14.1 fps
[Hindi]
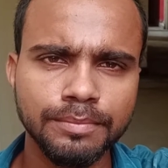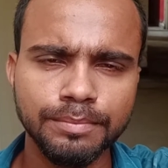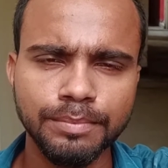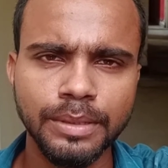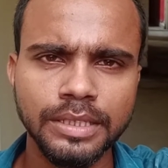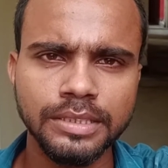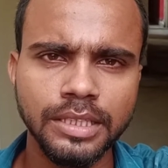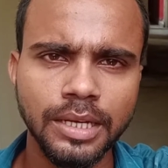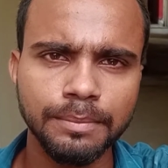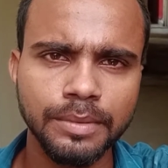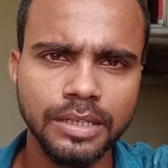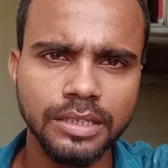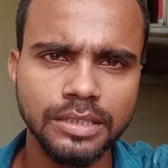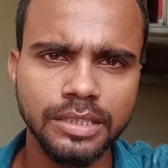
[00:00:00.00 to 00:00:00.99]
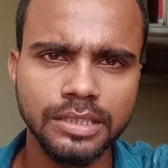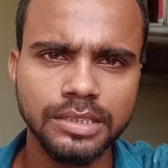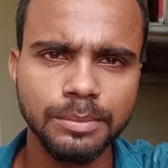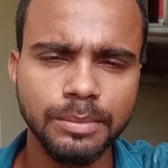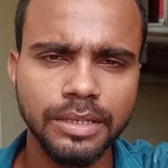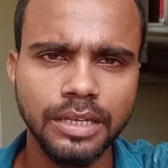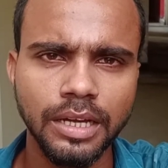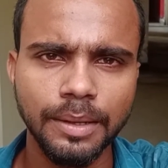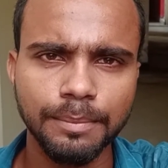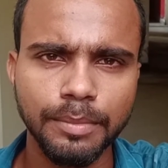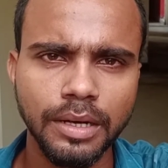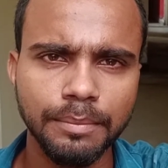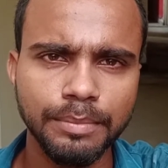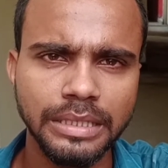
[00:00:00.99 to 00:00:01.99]
पेशाब करते समय
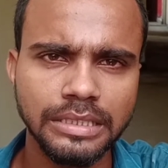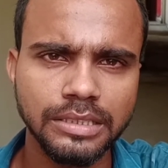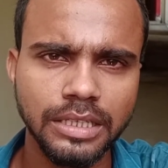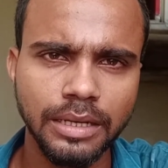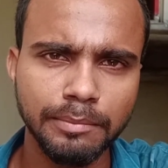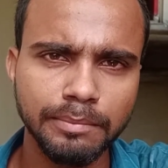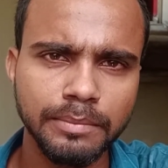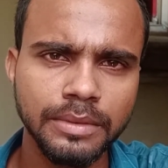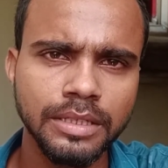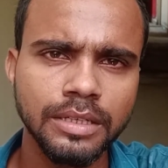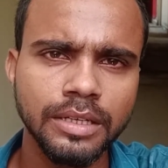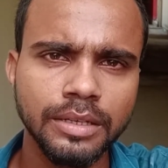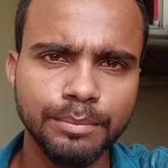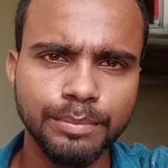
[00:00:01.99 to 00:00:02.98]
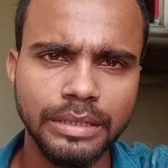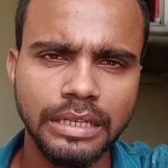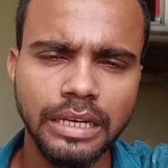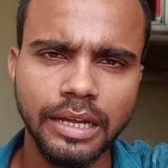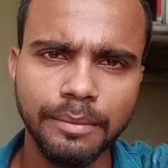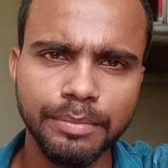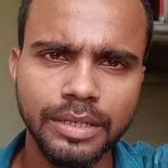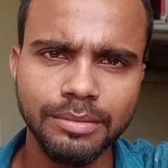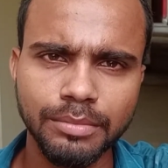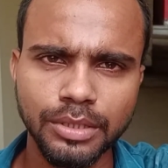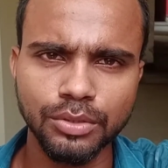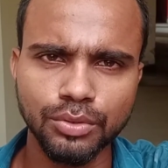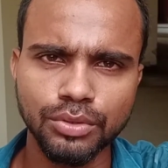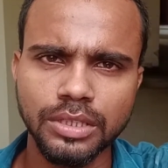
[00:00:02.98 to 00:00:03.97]
आपका पेशाब पीलापन
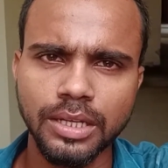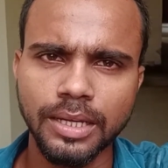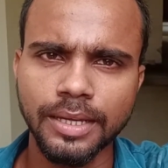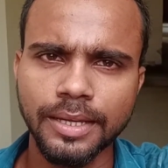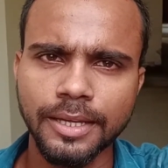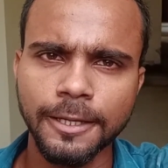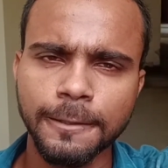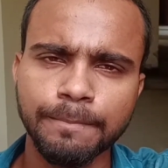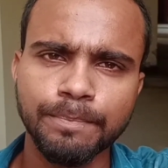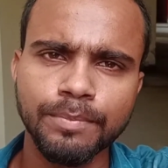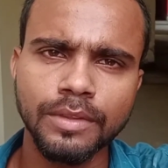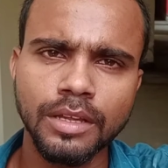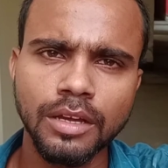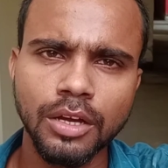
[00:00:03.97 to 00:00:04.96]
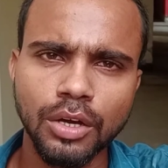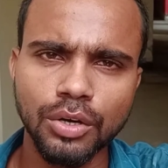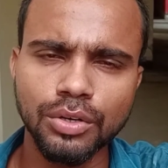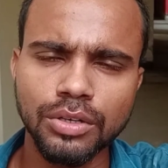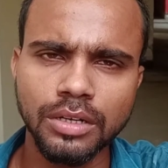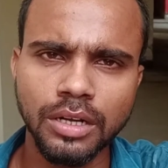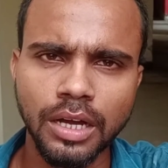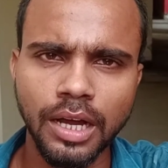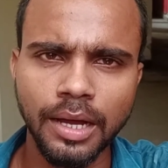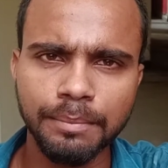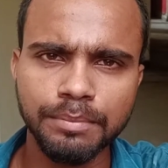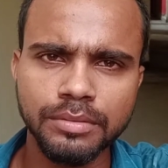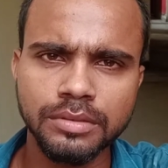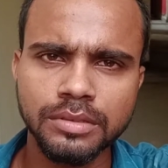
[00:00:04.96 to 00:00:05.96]
में होता है और
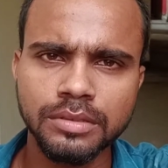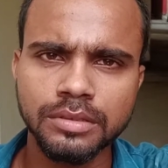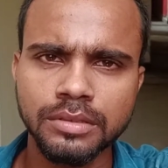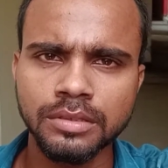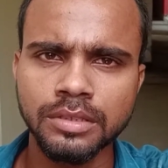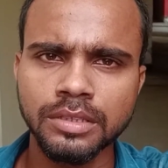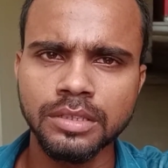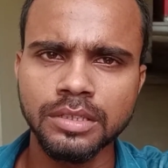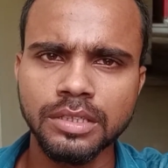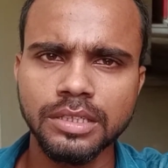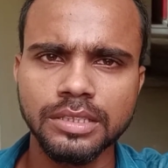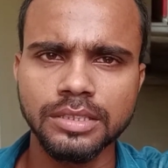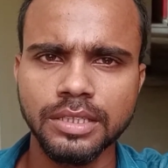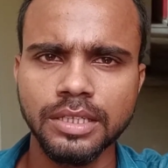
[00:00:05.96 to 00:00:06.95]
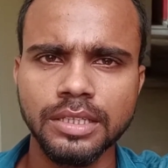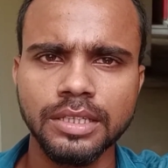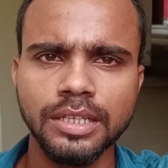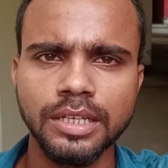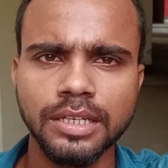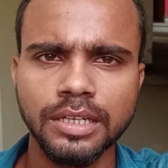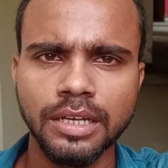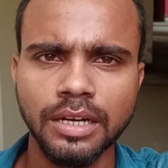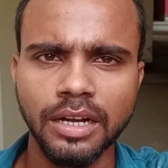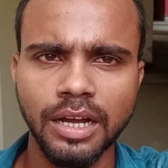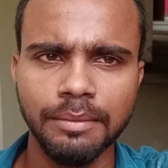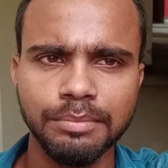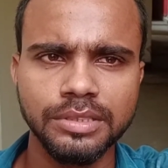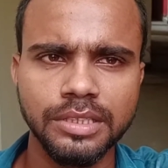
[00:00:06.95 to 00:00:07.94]
आप इससे देखकर
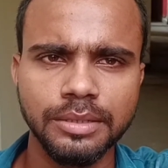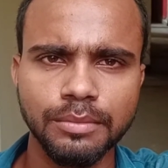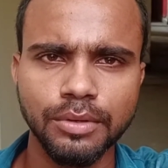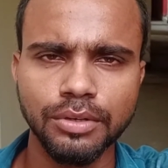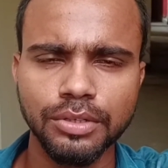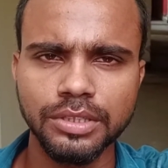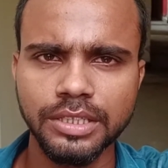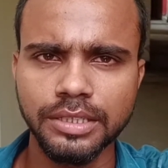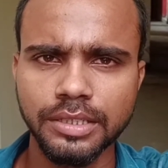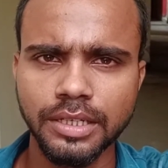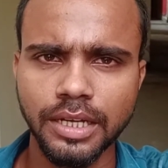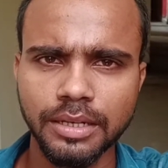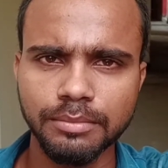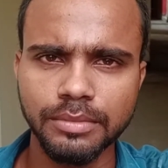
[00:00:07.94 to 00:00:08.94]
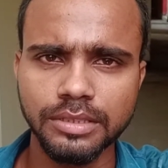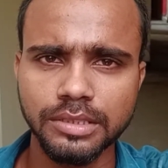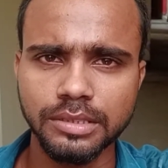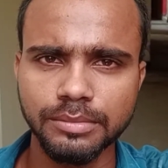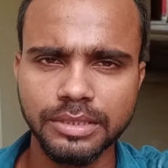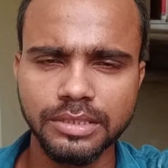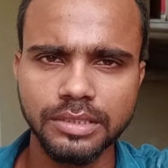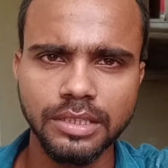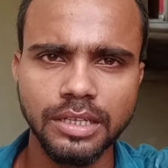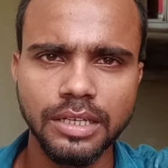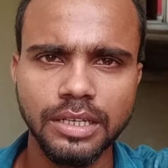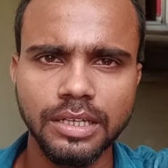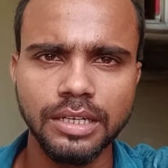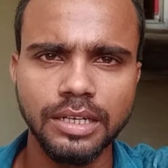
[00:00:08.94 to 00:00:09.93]
आप इसे बहुत ही नॉर्मल समझते
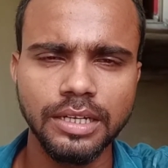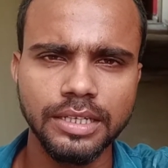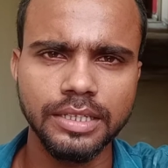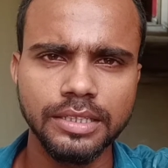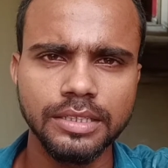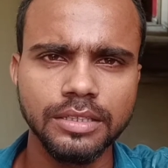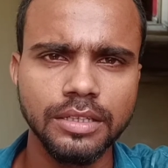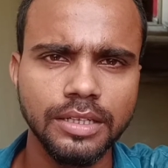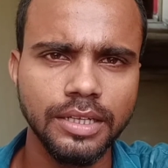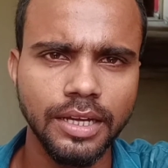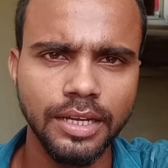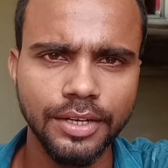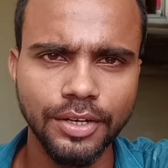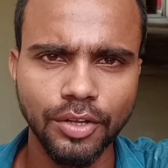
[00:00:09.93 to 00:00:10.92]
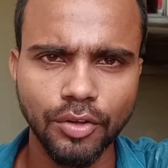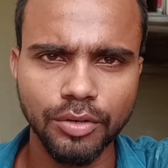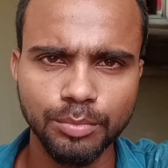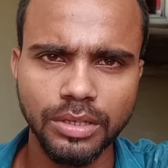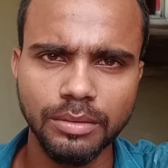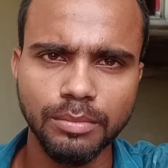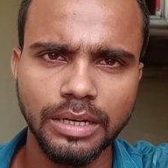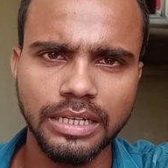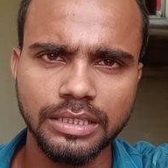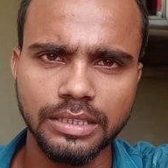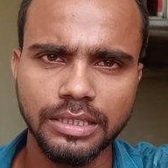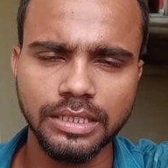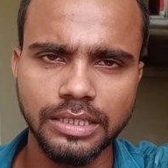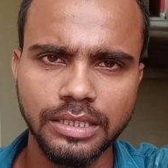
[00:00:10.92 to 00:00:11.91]
हैं लेकिन यह नॉर्मल बात
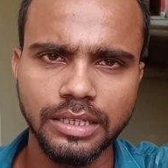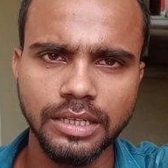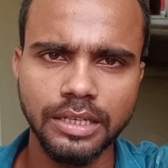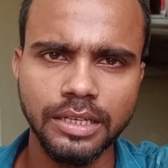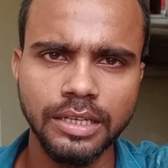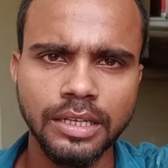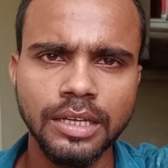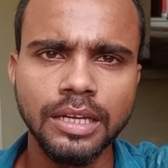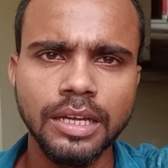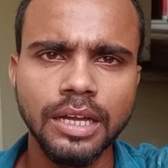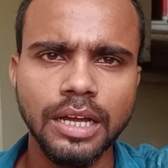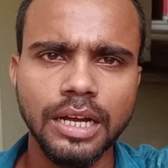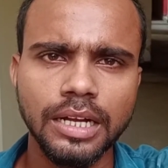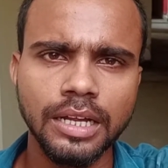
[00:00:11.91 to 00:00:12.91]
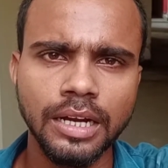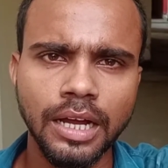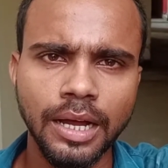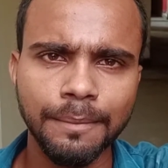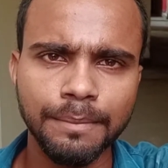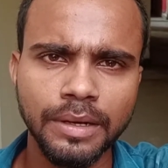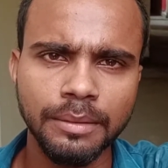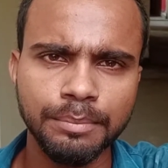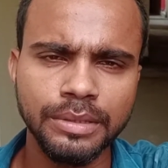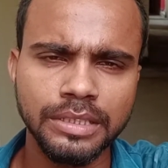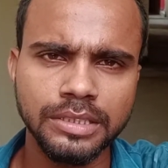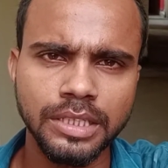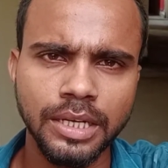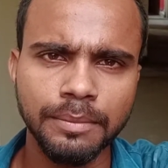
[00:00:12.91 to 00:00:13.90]
नहीं है अगर आपका
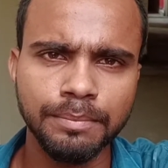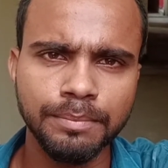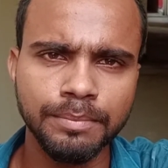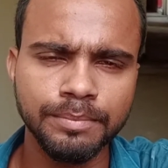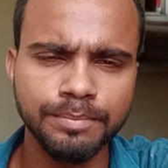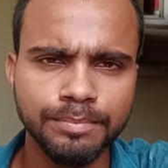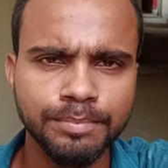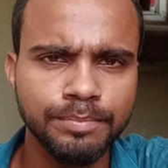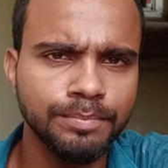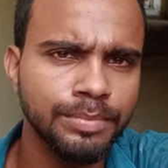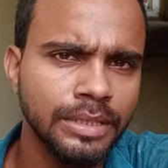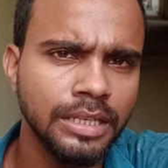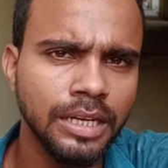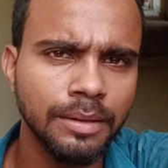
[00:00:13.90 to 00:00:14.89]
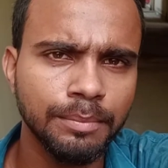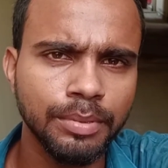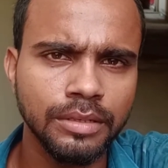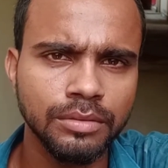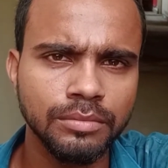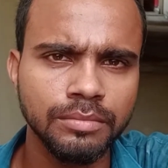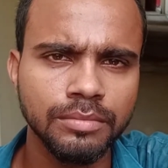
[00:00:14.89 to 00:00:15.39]
पेशाब पीलापन